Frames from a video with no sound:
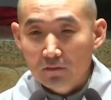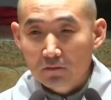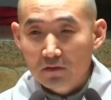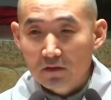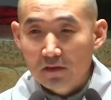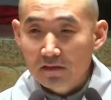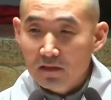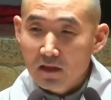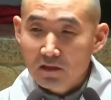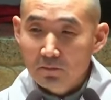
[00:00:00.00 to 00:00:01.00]
또 그
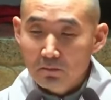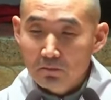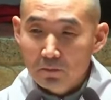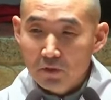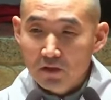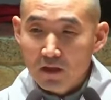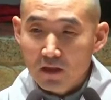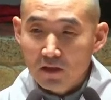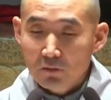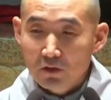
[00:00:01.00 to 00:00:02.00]
일상이 변화가
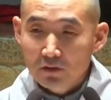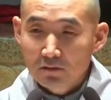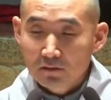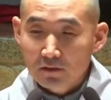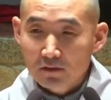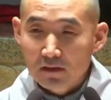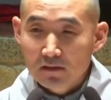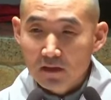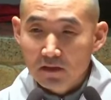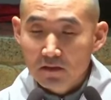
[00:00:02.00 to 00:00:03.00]
되면은 그
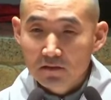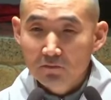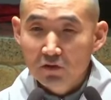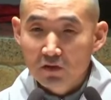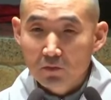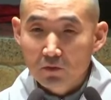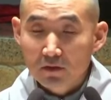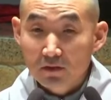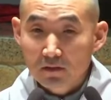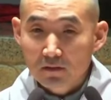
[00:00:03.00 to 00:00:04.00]
일상의 흐름들이
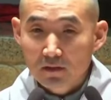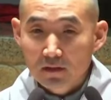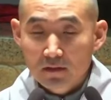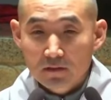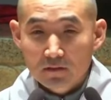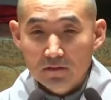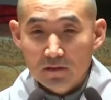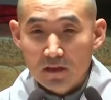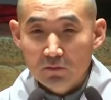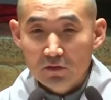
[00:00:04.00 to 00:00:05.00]
모여서 어,
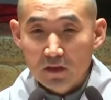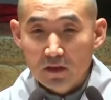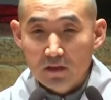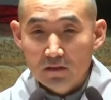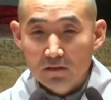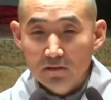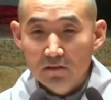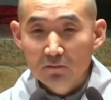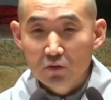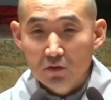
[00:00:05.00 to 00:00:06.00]
사람들의 어떤
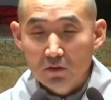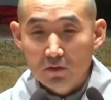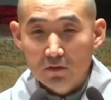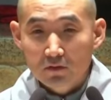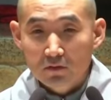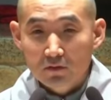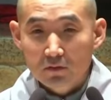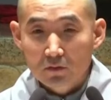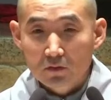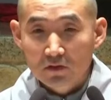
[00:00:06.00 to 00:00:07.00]
흐름으로
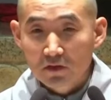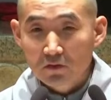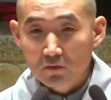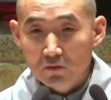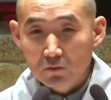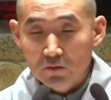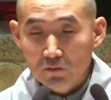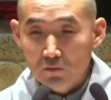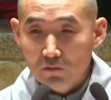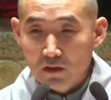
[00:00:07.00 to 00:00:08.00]
시대적으로
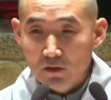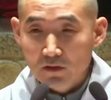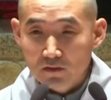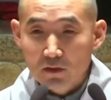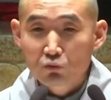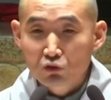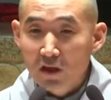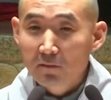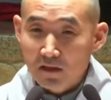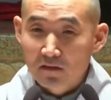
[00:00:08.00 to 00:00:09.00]
관통으로 하면 그게 문화가
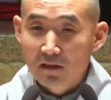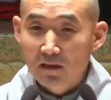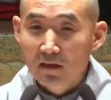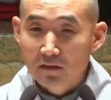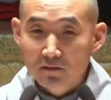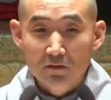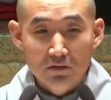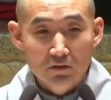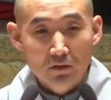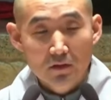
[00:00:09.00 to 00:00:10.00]
바뀐다는
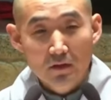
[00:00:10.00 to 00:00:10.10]
거죠즉